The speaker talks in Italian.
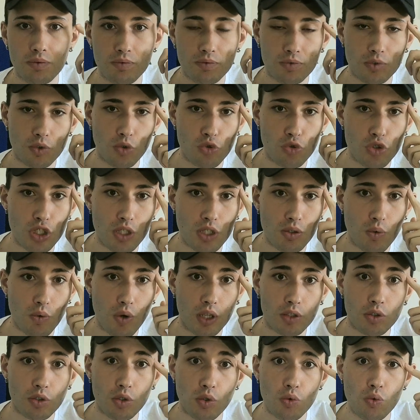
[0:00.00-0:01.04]
Con
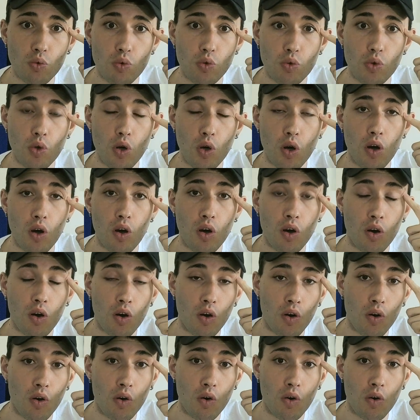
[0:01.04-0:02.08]

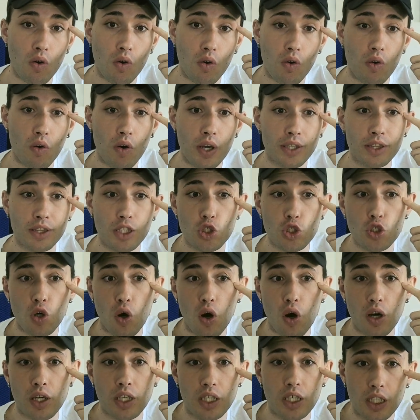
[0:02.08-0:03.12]
5-4-1 e ti
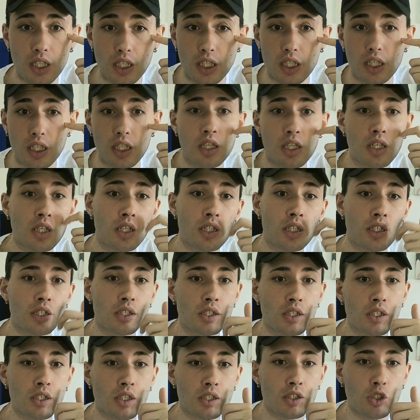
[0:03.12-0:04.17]
giochi
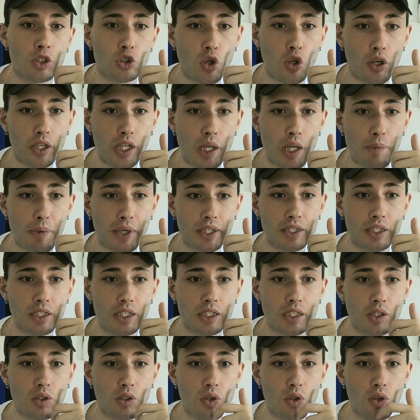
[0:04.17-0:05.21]
ti giochi le
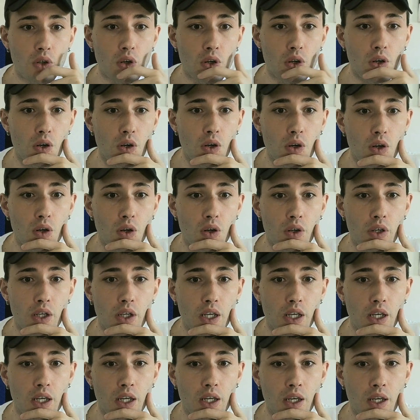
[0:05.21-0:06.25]
partite con,
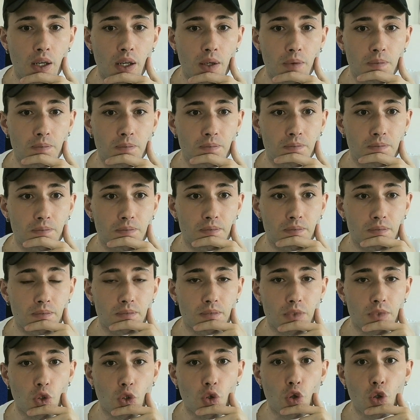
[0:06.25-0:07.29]
ehm,
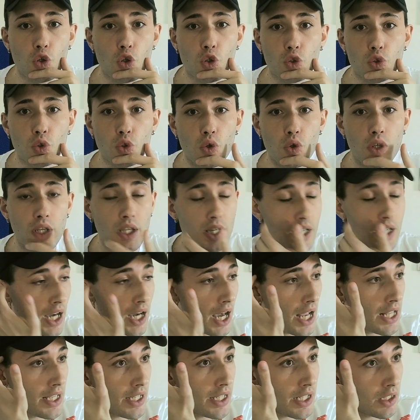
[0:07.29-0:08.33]
con, Crotone,
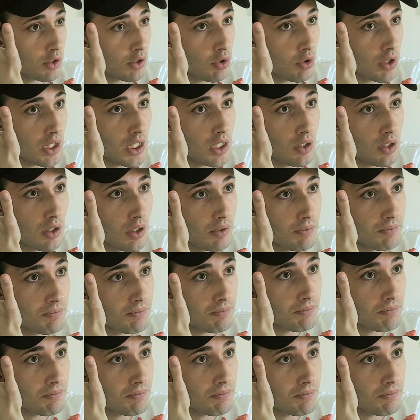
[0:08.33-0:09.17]
Cagliari e Torino